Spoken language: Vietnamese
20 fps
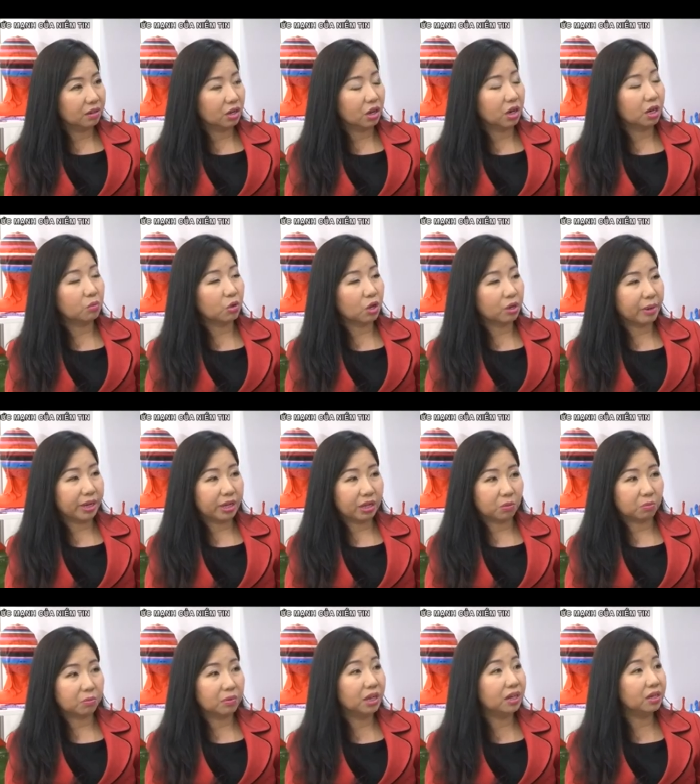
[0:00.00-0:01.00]
đó là một cái bài
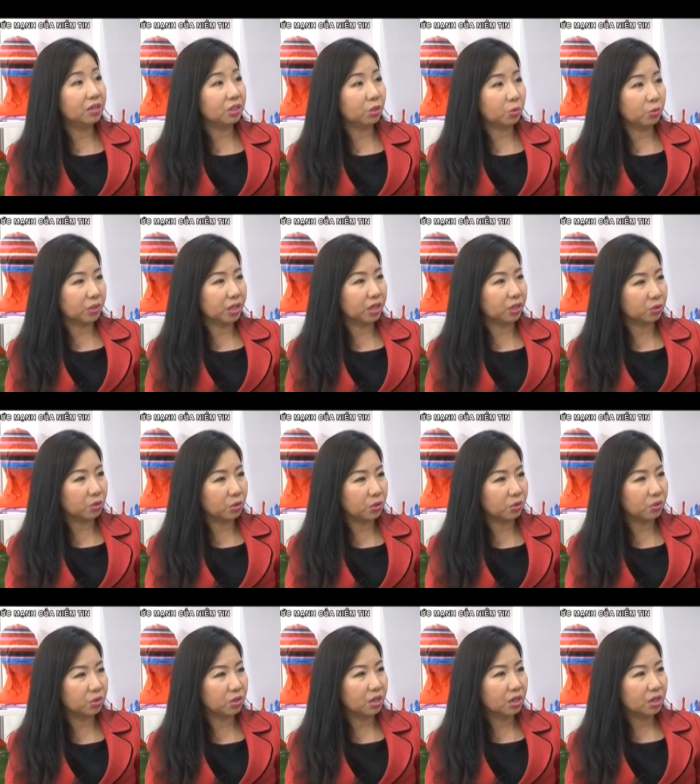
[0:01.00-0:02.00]
học lớn trong cuộc đời
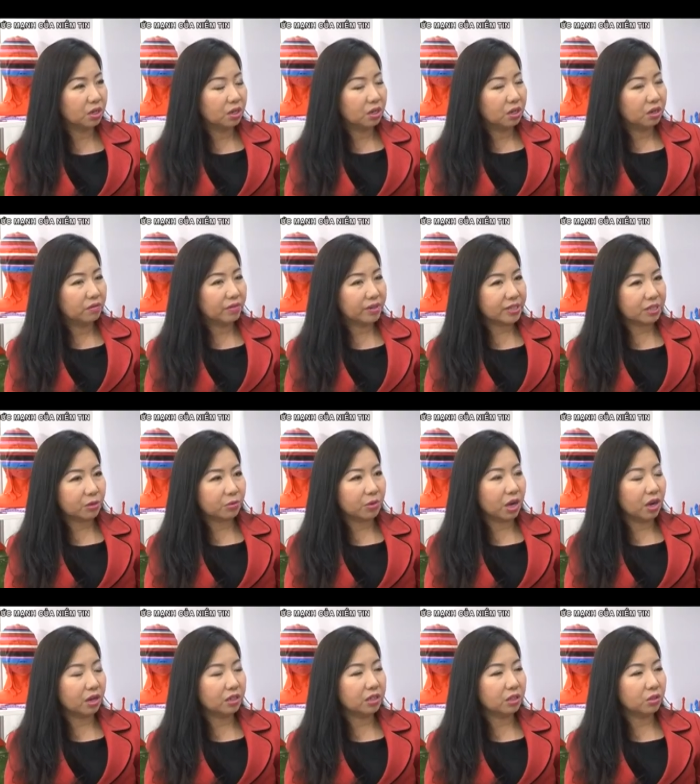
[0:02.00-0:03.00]
tôi và sau
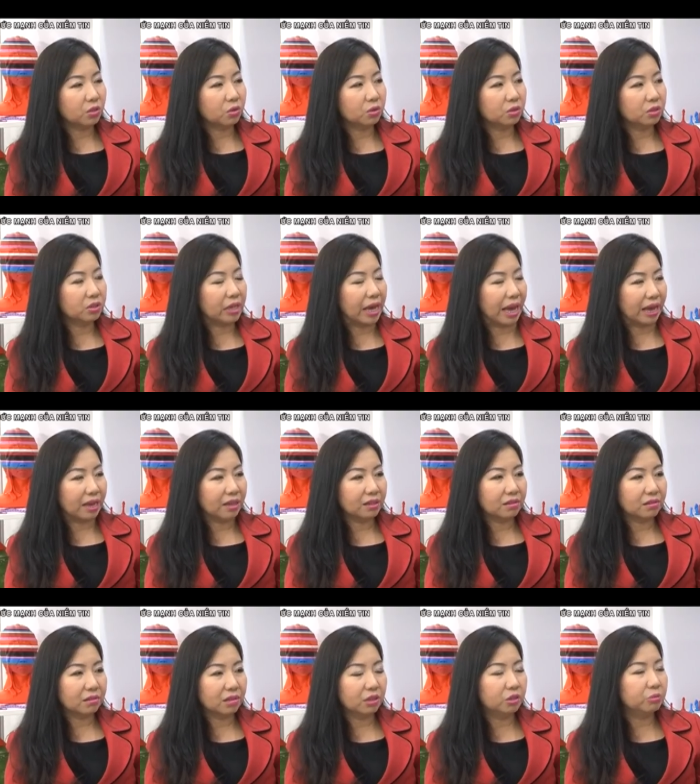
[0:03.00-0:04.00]
đó thì tôi đã
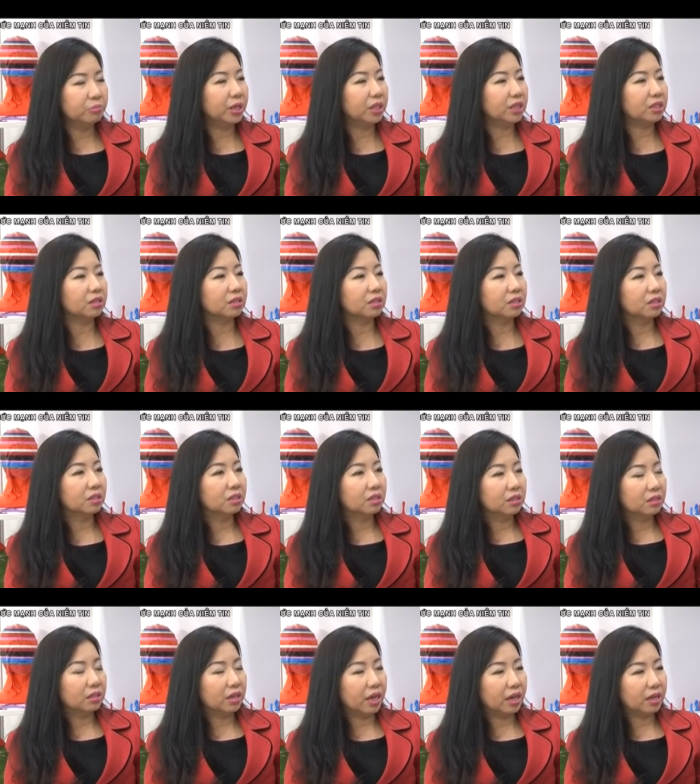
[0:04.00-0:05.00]
tự mình
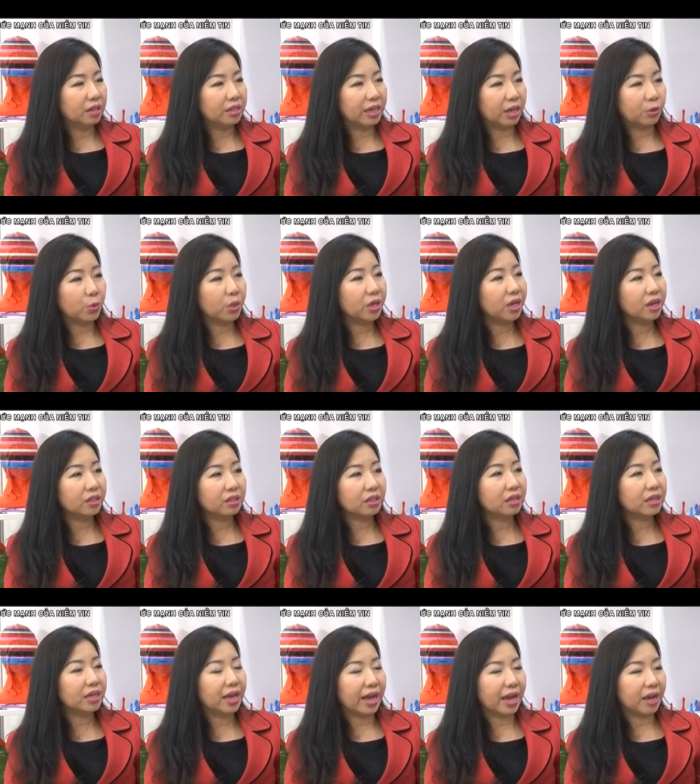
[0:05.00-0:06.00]
để giải quyết hết
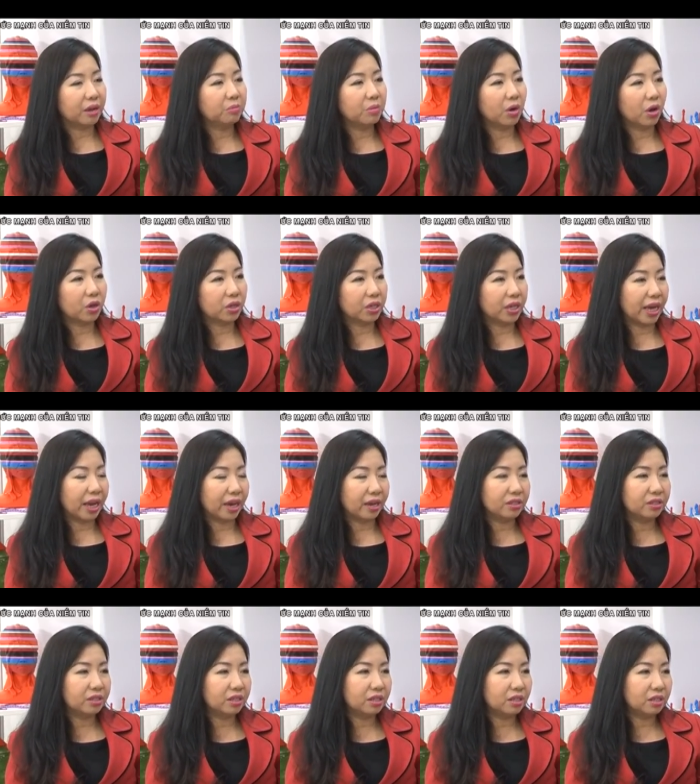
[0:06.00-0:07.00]
tất cả mọi cái
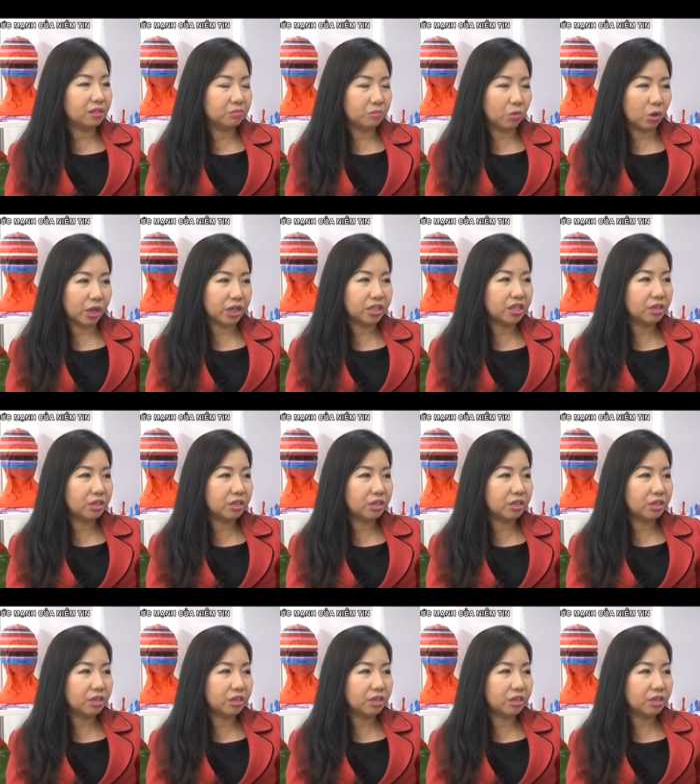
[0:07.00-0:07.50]
chi mọi cái